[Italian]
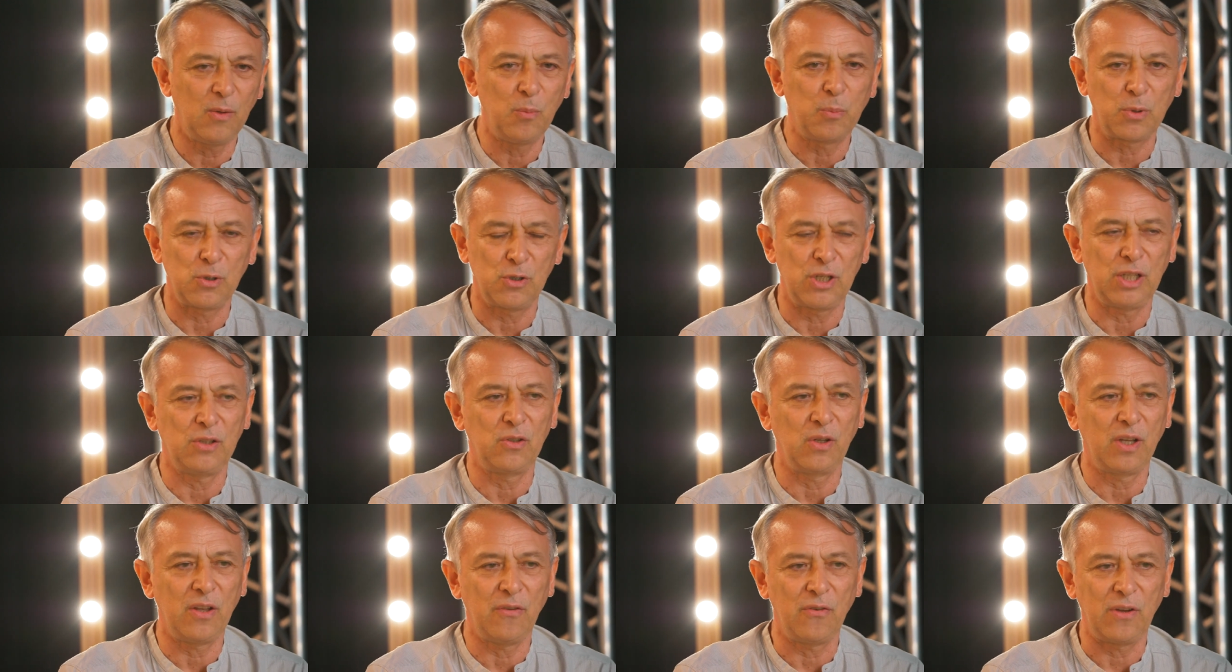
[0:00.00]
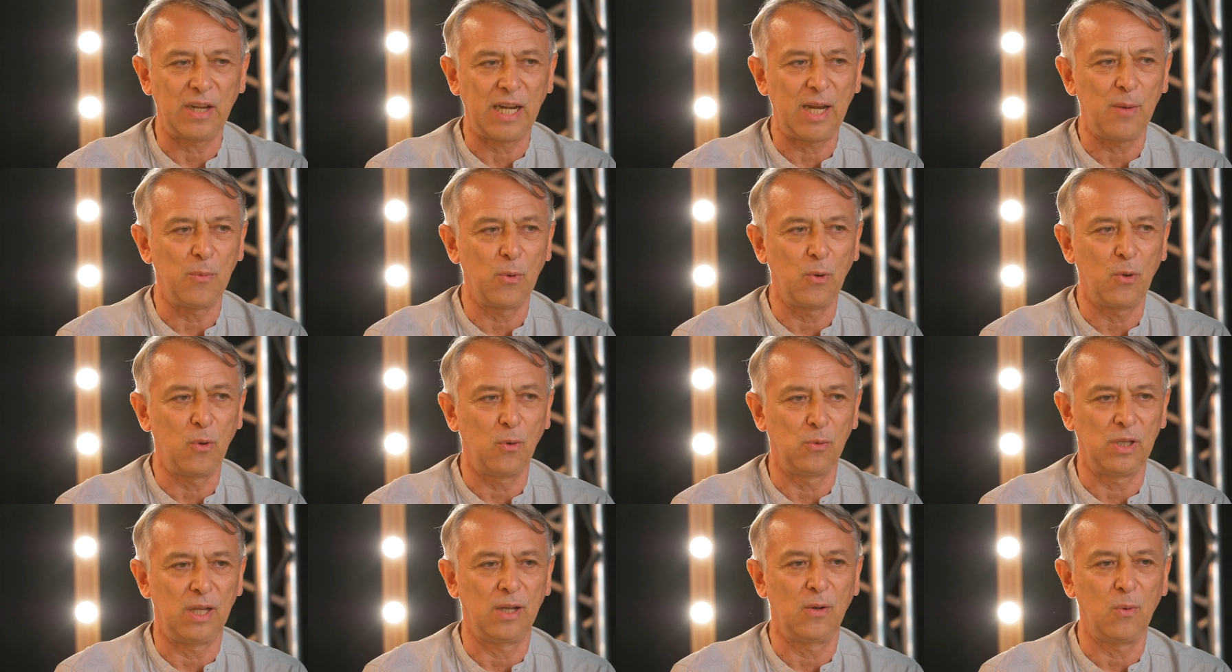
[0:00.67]
un progetto che faremo
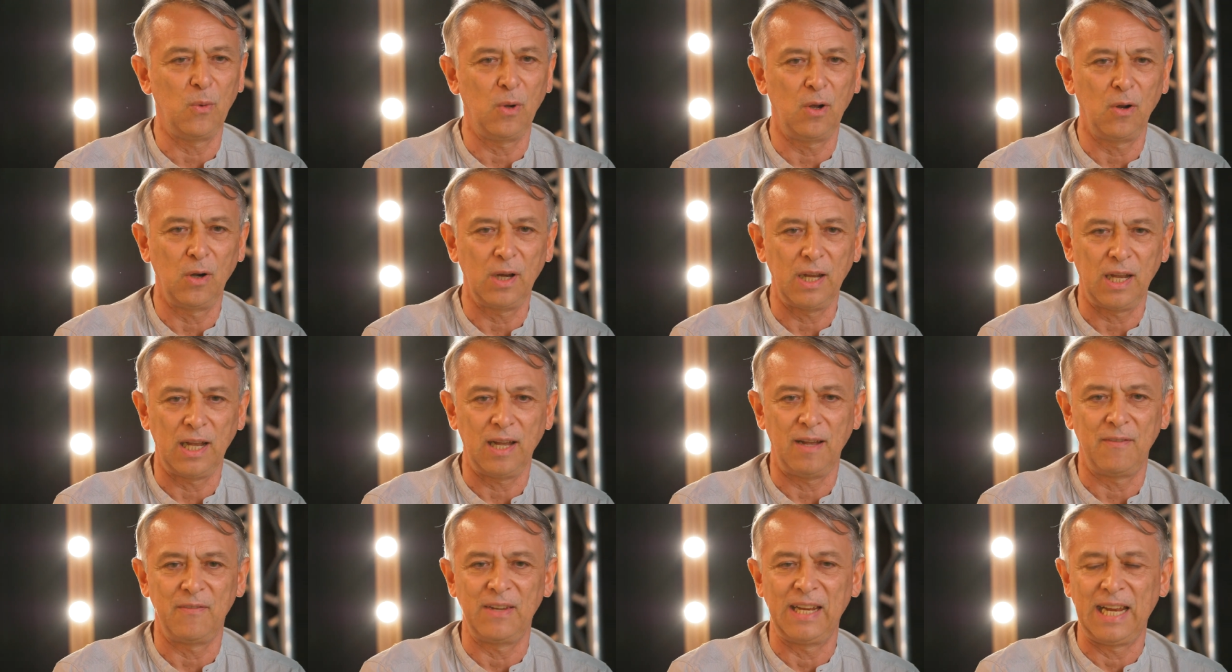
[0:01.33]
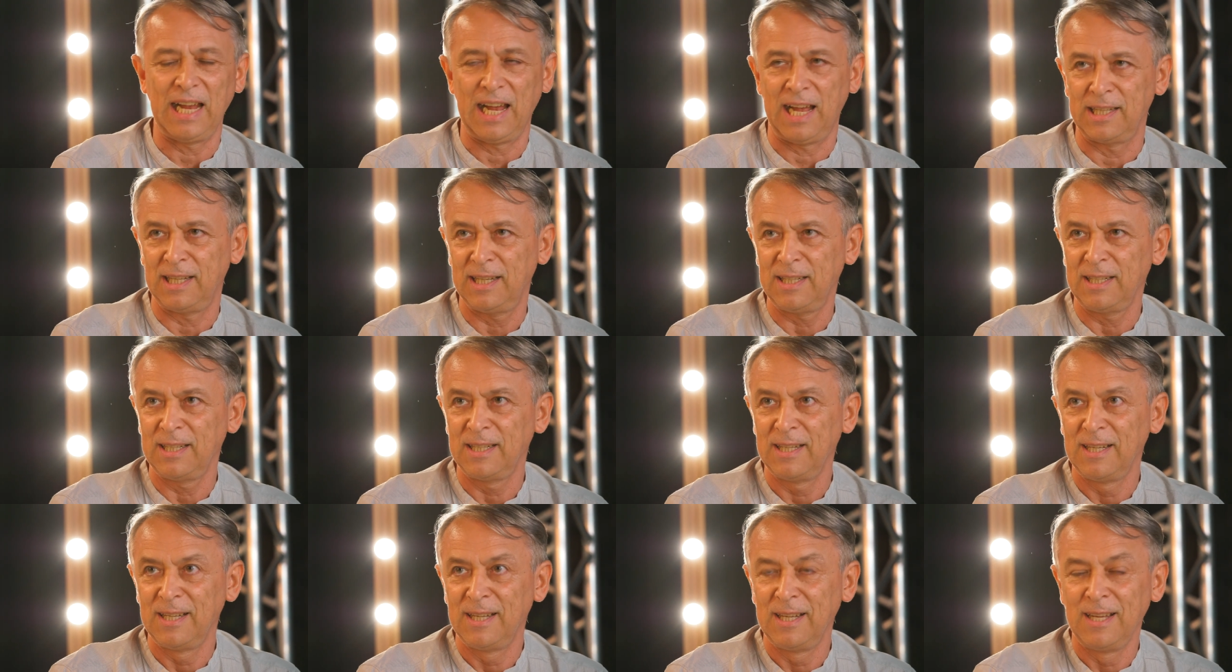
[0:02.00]
con una cuoca
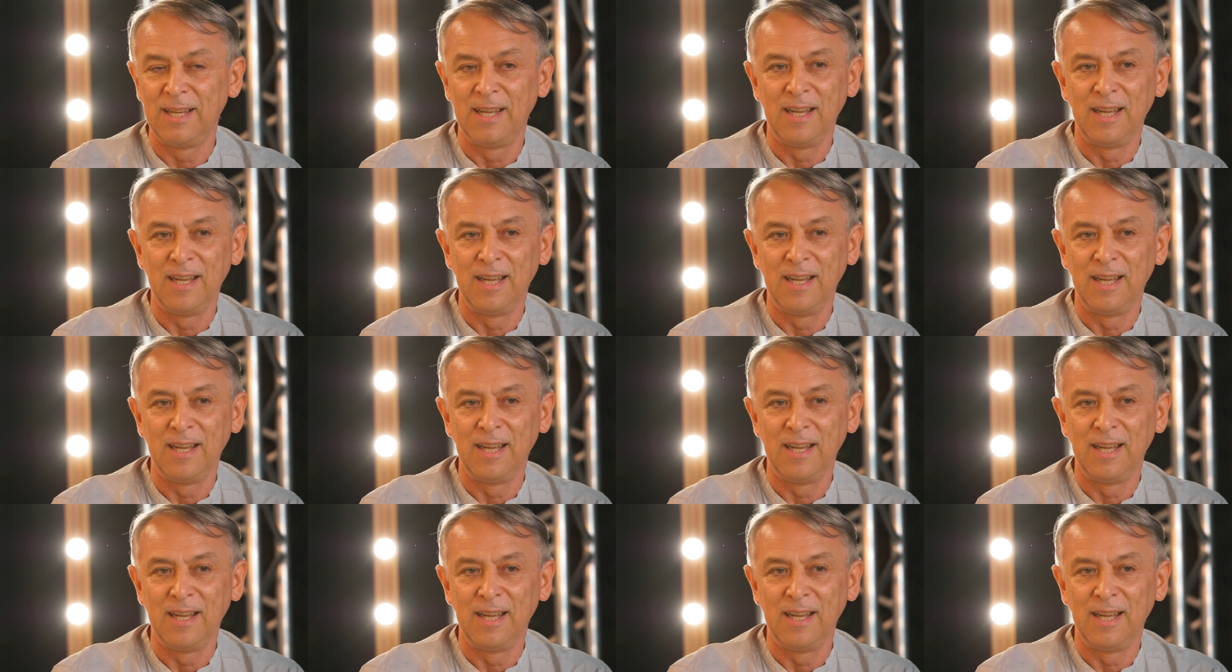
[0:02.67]
vegana